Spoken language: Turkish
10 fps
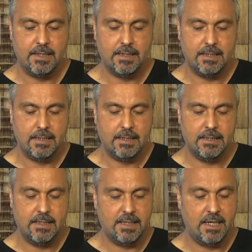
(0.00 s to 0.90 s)
ee,
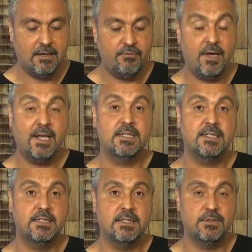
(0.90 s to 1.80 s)
yine fen
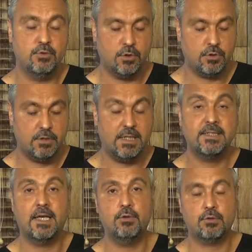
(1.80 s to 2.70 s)
lisesi istiyor
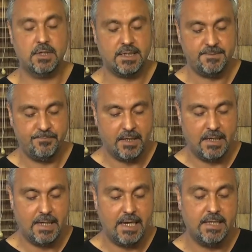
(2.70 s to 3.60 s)
Esenyurtlular
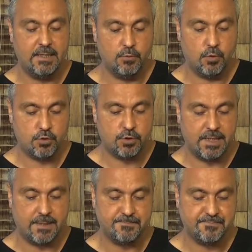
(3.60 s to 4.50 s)
eğitim
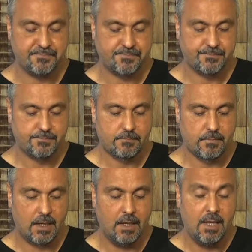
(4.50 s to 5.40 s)
konusunda.
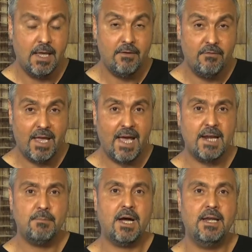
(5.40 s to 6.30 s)
Ve
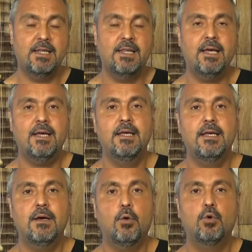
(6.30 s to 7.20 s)
her mahallede
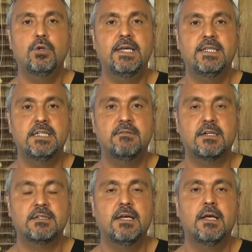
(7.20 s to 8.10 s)
okul eksiği
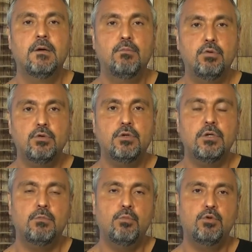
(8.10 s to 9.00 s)
var.
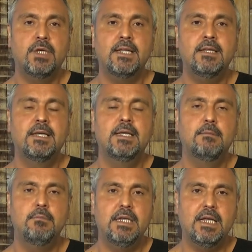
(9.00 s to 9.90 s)
Bunu buradan
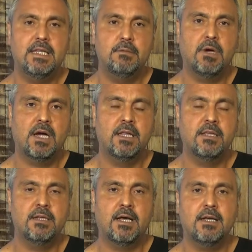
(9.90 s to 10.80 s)
Milli Eğitim
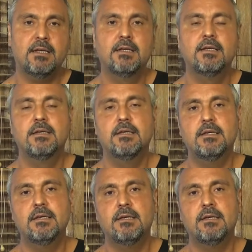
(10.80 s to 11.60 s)
Bakanlığı'na, e,